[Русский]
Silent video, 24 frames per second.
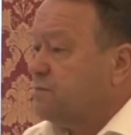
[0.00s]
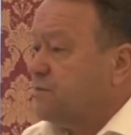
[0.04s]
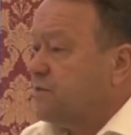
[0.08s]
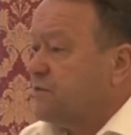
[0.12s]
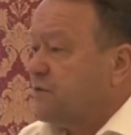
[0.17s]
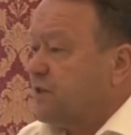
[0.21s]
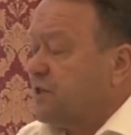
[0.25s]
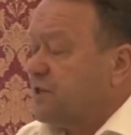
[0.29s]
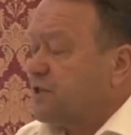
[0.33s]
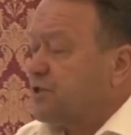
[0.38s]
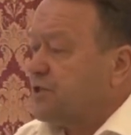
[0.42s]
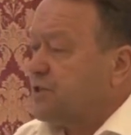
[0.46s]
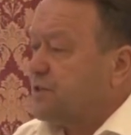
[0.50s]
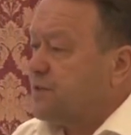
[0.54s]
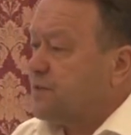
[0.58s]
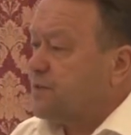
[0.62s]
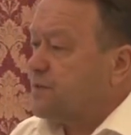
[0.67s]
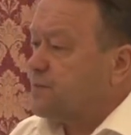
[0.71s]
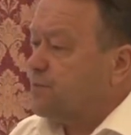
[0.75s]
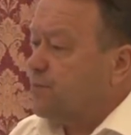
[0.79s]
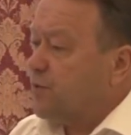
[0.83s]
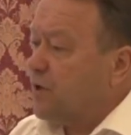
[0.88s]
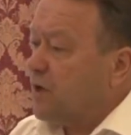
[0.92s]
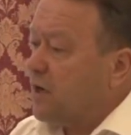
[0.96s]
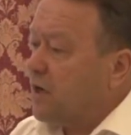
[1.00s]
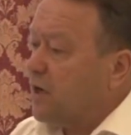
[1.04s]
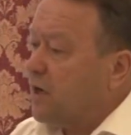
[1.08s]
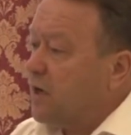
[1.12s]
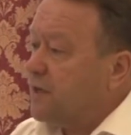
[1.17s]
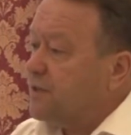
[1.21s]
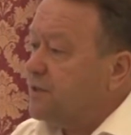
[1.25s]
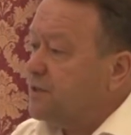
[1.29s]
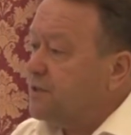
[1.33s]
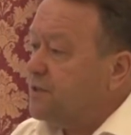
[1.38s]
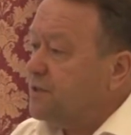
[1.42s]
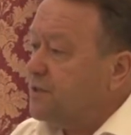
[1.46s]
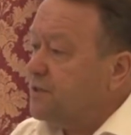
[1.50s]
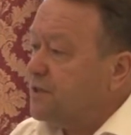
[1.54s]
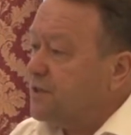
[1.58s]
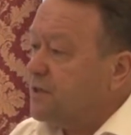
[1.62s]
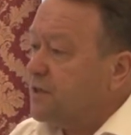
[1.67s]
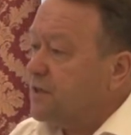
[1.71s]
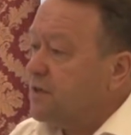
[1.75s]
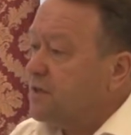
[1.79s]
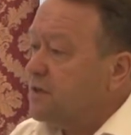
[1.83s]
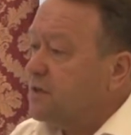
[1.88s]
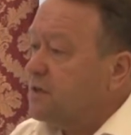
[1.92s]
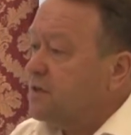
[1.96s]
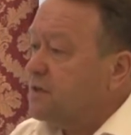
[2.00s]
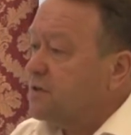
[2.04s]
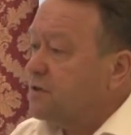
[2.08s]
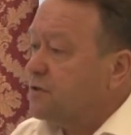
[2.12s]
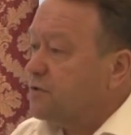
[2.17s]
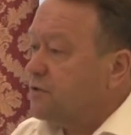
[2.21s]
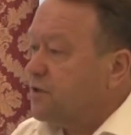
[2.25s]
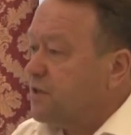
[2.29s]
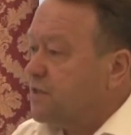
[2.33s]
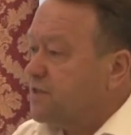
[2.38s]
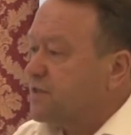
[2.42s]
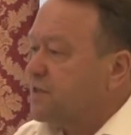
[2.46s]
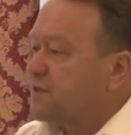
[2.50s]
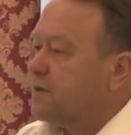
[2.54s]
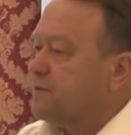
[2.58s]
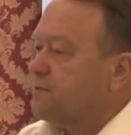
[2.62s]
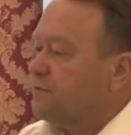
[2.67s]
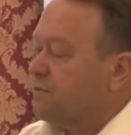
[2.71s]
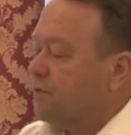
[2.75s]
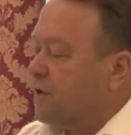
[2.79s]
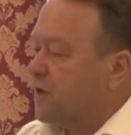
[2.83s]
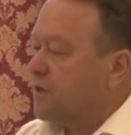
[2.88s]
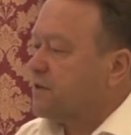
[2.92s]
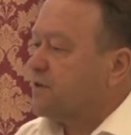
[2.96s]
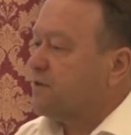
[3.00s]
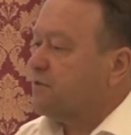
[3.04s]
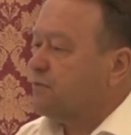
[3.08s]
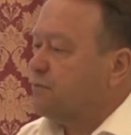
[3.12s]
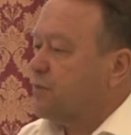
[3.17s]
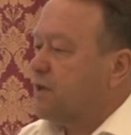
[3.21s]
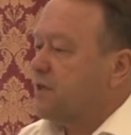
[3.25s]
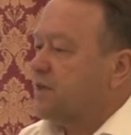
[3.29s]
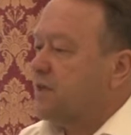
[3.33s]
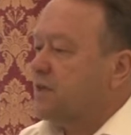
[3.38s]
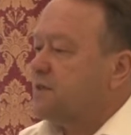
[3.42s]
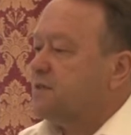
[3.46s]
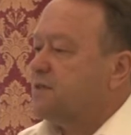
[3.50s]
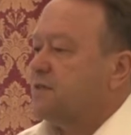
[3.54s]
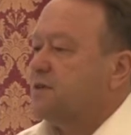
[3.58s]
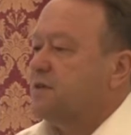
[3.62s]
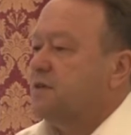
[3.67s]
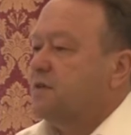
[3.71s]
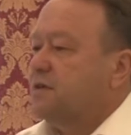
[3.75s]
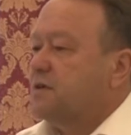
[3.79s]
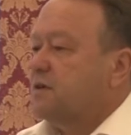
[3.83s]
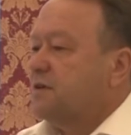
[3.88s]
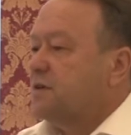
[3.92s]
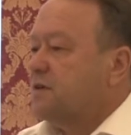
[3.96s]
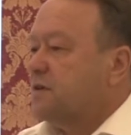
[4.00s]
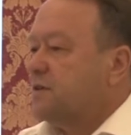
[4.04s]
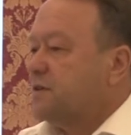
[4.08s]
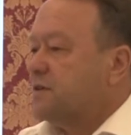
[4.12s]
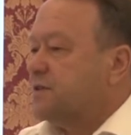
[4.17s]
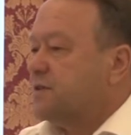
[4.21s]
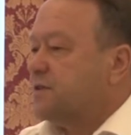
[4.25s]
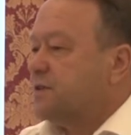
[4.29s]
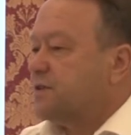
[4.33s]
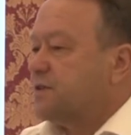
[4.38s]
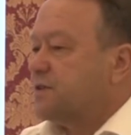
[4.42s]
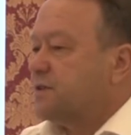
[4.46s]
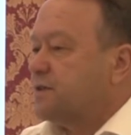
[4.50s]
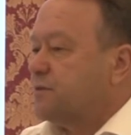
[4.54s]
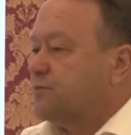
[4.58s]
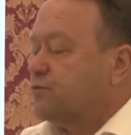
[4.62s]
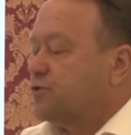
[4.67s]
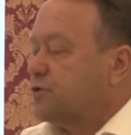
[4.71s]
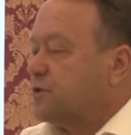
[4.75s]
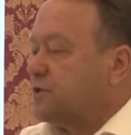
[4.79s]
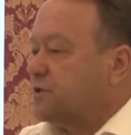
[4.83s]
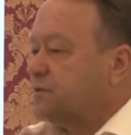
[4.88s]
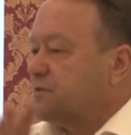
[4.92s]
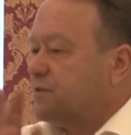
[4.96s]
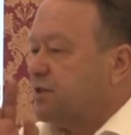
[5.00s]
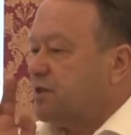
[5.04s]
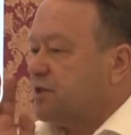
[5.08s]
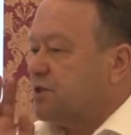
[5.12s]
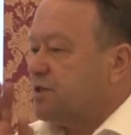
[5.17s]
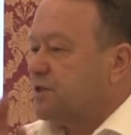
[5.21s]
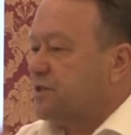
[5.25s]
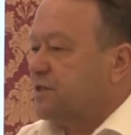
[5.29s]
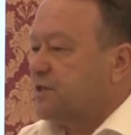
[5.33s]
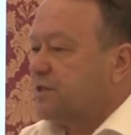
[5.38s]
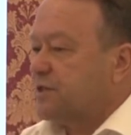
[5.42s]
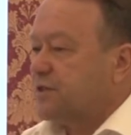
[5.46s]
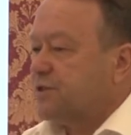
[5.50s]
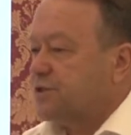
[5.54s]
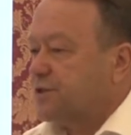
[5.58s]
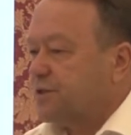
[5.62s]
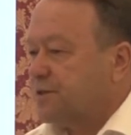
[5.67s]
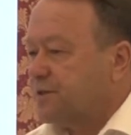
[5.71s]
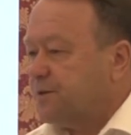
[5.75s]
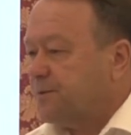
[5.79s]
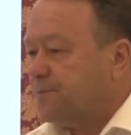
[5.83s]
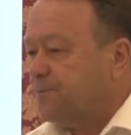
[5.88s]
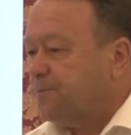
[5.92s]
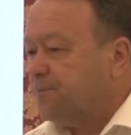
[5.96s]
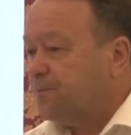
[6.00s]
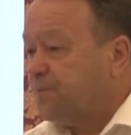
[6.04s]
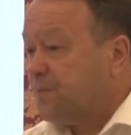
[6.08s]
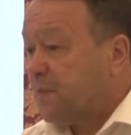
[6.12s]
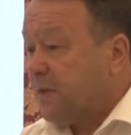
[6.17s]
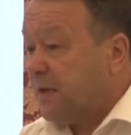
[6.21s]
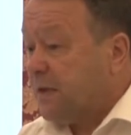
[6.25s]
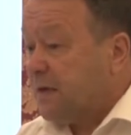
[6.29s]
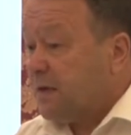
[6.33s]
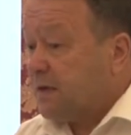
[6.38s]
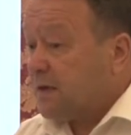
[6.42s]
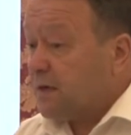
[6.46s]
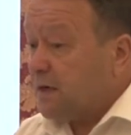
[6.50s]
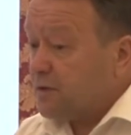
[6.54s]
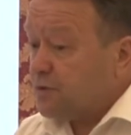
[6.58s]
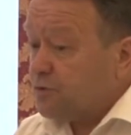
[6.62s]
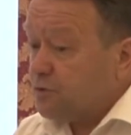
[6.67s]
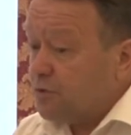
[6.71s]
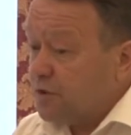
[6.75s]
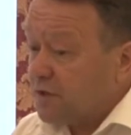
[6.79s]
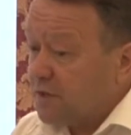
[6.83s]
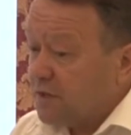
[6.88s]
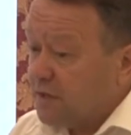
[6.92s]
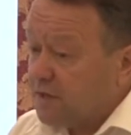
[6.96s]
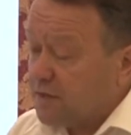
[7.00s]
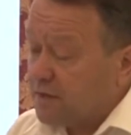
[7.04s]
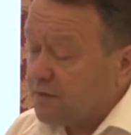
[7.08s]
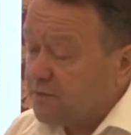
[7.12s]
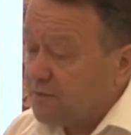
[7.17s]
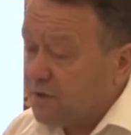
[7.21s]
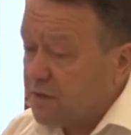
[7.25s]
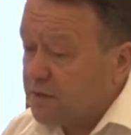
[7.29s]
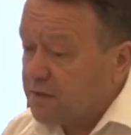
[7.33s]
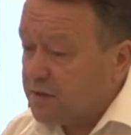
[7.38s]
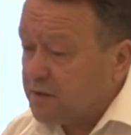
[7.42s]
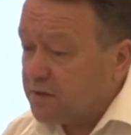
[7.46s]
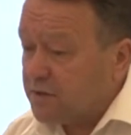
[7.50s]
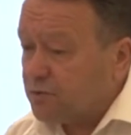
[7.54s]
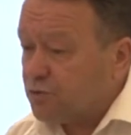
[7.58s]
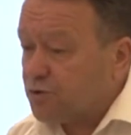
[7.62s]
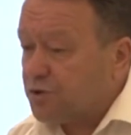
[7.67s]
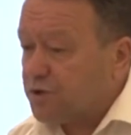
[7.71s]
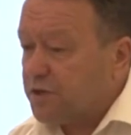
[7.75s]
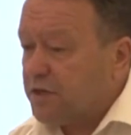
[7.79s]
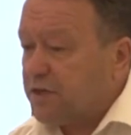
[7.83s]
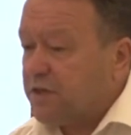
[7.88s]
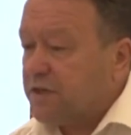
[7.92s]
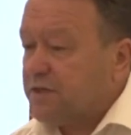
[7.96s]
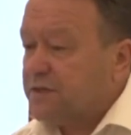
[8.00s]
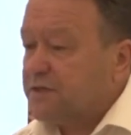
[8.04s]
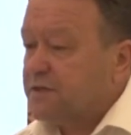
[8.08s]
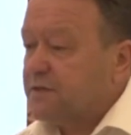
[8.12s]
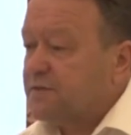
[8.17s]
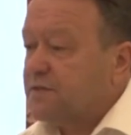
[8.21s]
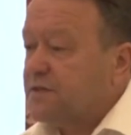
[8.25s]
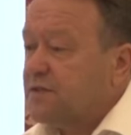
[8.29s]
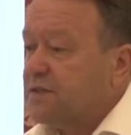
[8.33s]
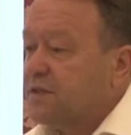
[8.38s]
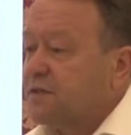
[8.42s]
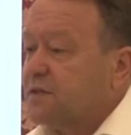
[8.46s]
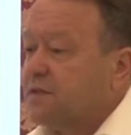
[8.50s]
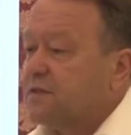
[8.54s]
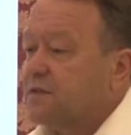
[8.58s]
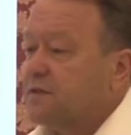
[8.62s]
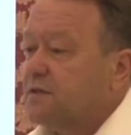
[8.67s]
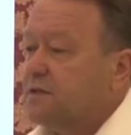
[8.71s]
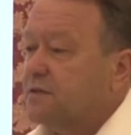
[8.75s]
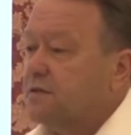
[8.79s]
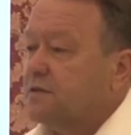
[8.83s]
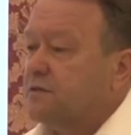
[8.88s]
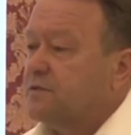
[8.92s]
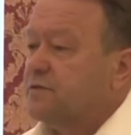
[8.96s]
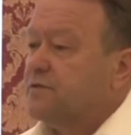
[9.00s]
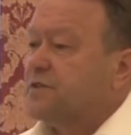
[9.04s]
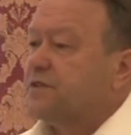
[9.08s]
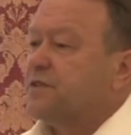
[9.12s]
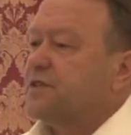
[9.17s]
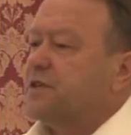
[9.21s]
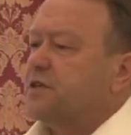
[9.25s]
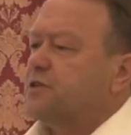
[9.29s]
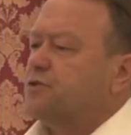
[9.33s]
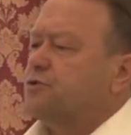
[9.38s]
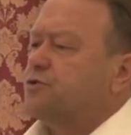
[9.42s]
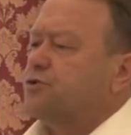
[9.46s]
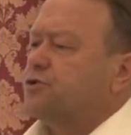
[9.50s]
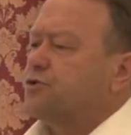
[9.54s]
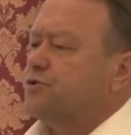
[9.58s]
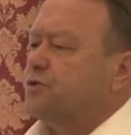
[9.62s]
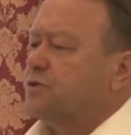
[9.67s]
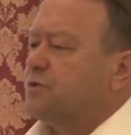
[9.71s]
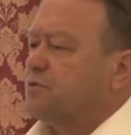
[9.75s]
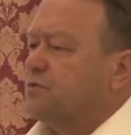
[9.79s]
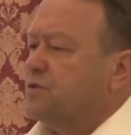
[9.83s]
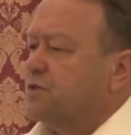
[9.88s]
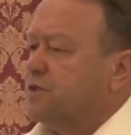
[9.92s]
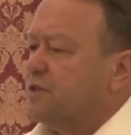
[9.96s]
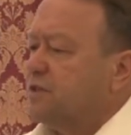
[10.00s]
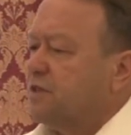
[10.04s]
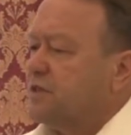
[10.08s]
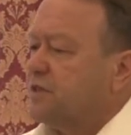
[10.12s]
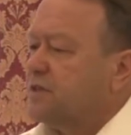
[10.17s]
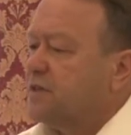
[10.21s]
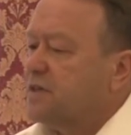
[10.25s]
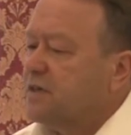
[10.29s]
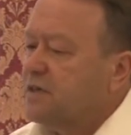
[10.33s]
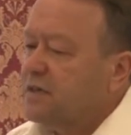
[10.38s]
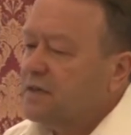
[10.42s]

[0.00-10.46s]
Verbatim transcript: Вы ложитесь спать, тихо, но если там вата в балансе, сердце работает, вы даже не слышите. Как только эта вата нарушается в сердце, вы сразу чувствуете это.